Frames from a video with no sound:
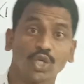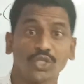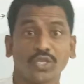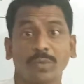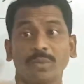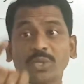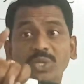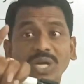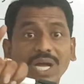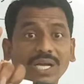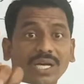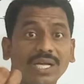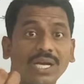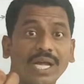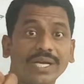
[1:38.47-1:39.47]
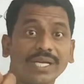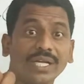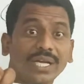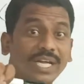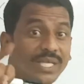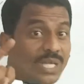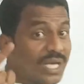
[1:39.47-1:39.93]
సముద్రాల రాణి
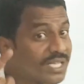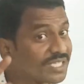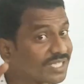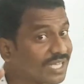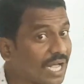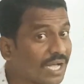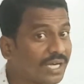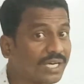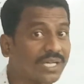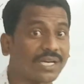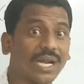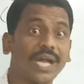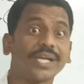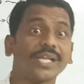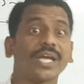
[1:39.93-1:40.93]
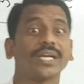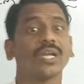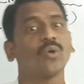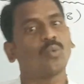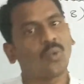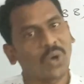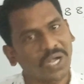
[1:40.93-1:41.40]
లేదా సాగర రాణి అన్న
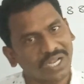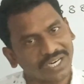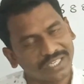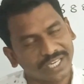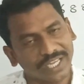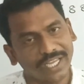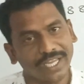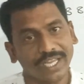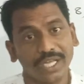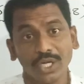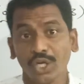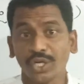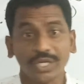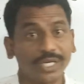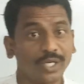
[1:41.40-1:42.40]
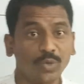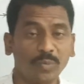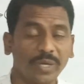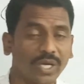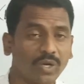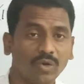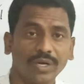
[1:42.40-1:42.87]
ఒక్కటే ఎన్ని
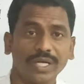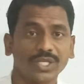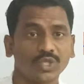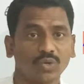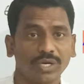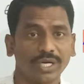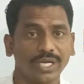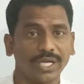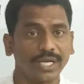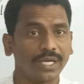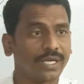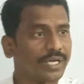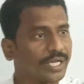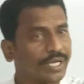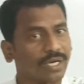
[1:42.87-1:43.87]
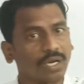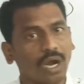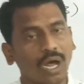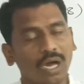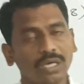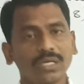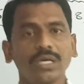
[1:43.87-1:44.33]
పేర్లు ఉన్నాయో చూడండి
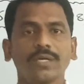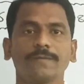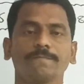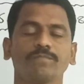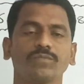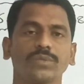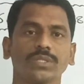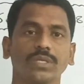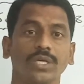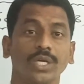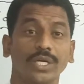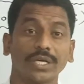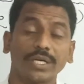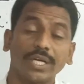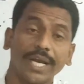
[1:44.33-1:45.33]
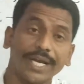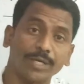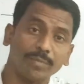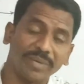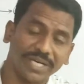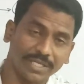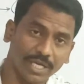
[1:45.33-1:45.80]
ఇంగ్లాండ్
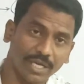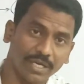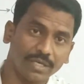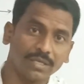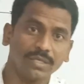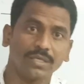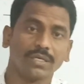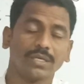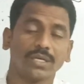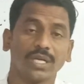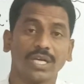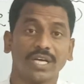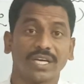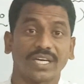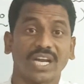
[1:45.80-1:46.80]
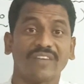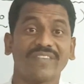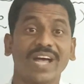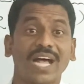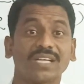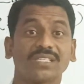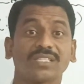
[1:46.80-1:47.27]
గ్రేట్ బ్రిటన్
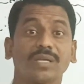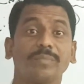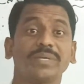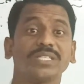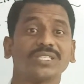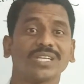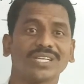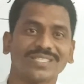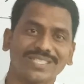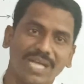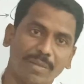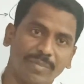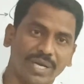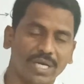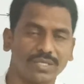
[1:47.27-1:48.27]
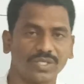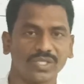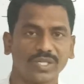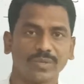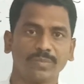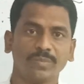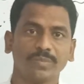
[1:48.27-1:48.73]
రవి అస్తమించిన
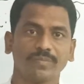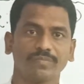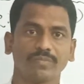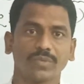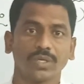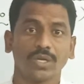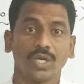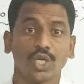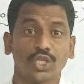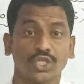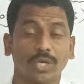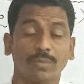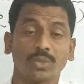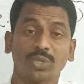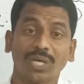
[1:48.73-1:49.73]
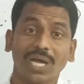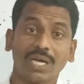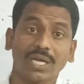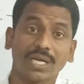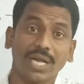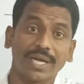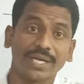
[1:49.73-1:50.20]
సామ్రాజ్యం
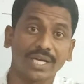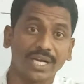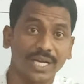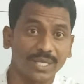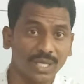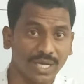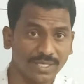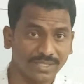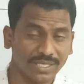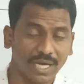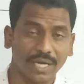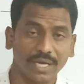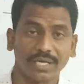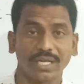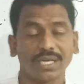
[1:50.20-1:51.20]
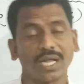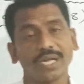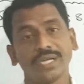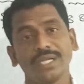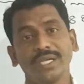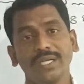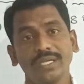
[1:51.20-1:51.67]
సముద్రాల రాణి లేదా సాగర
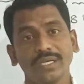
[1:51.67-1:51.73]
రాణి